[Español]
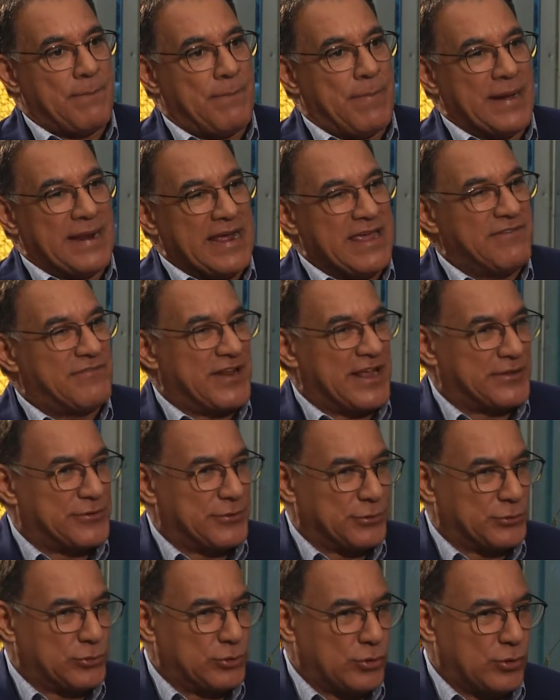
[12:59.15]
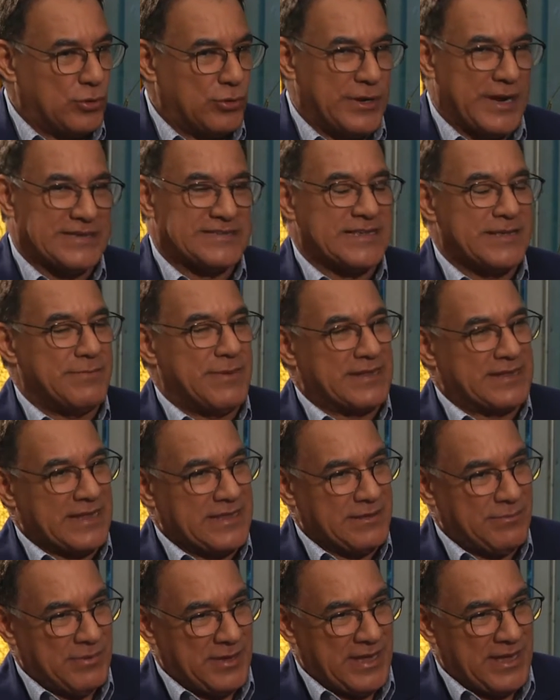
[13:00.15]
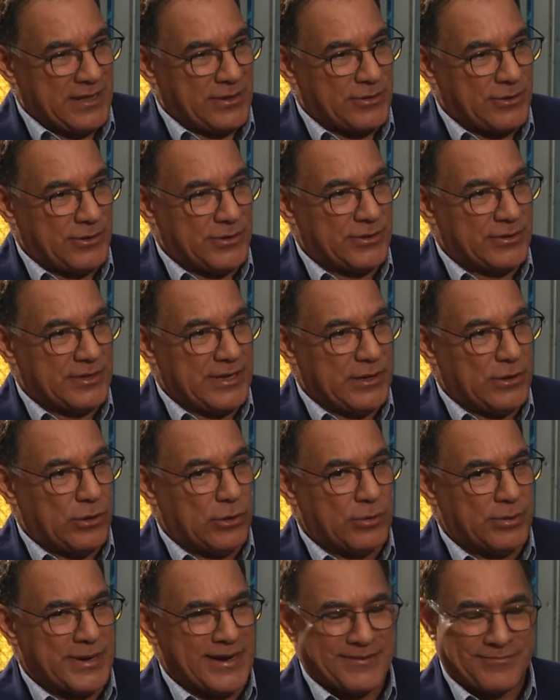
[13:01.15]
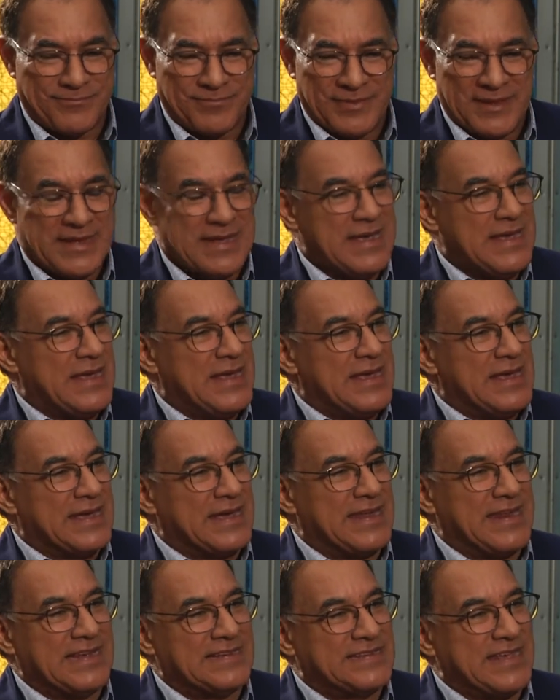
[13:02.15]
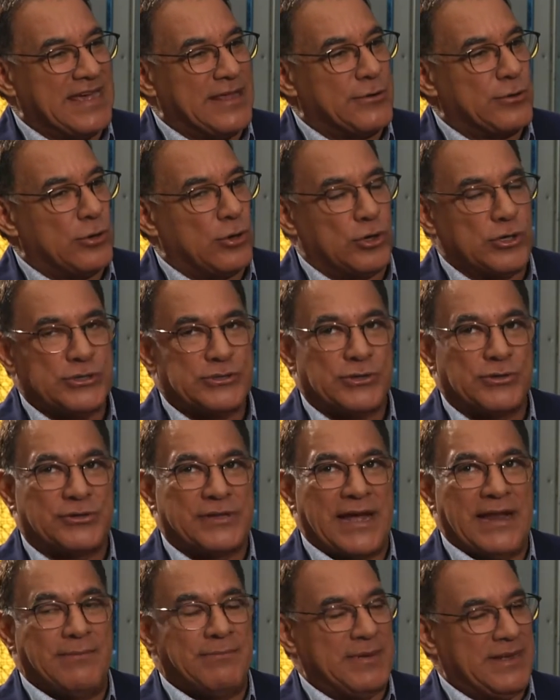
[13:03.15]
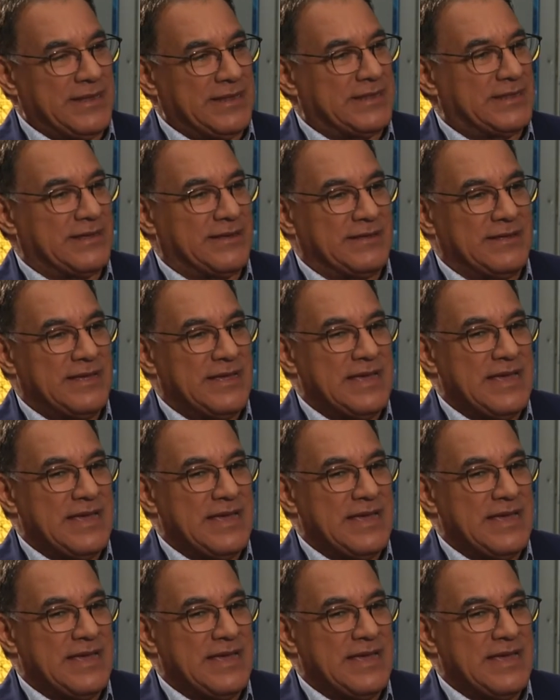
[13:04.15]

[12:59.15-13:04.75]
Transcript: para infraestructuras y mantenimiento de obra, crecer horizontalmente